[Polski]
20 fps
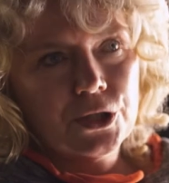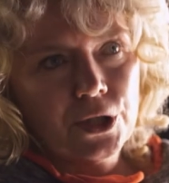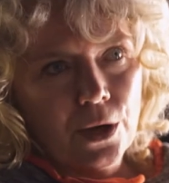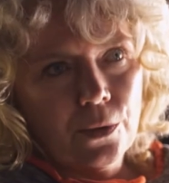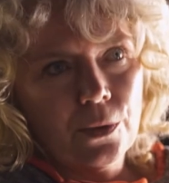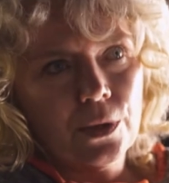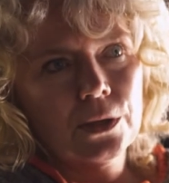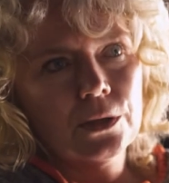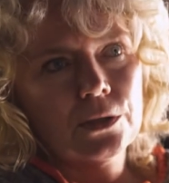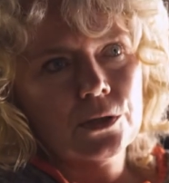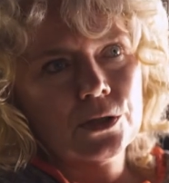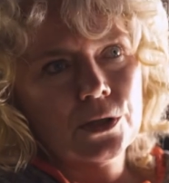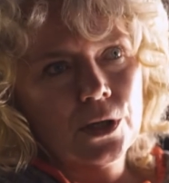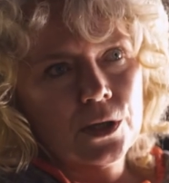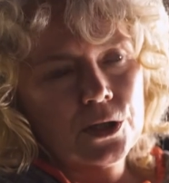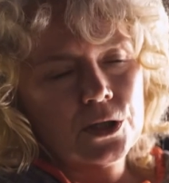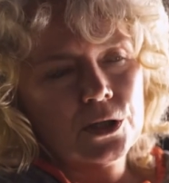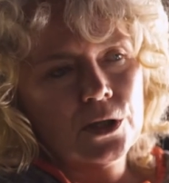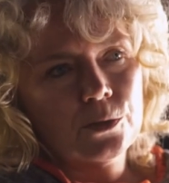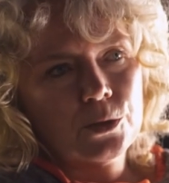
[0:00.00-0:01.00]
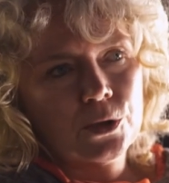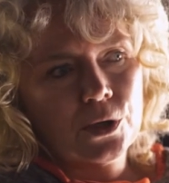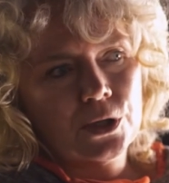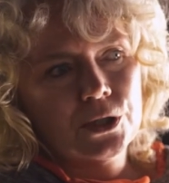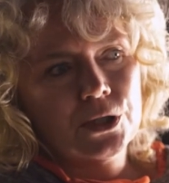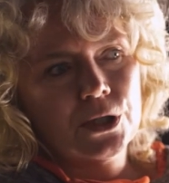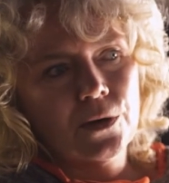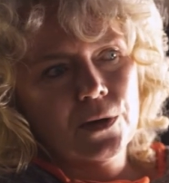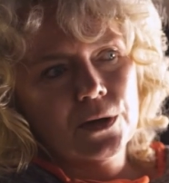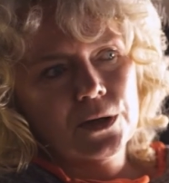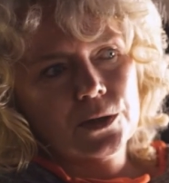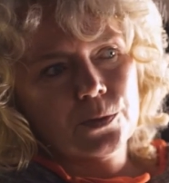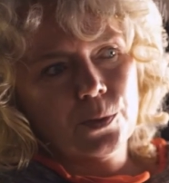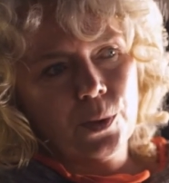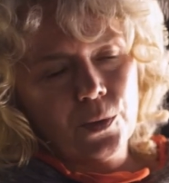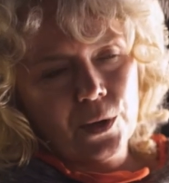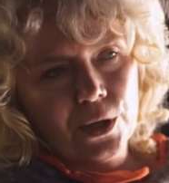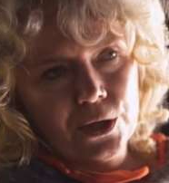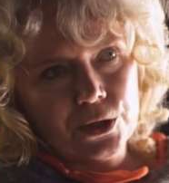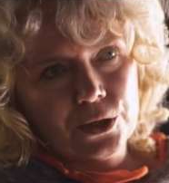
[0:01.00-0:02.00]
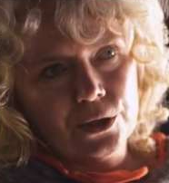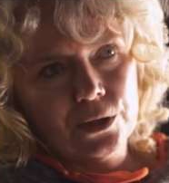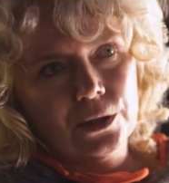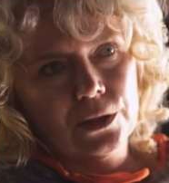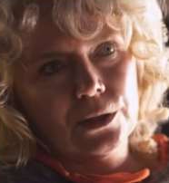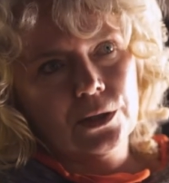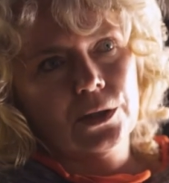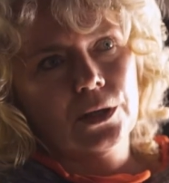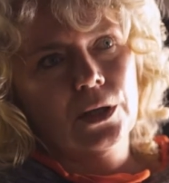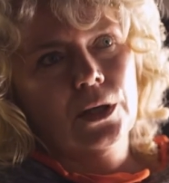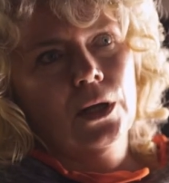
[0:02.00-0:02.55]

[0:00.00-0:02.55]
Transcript: działań, to znaczy na przykład działań społecznych.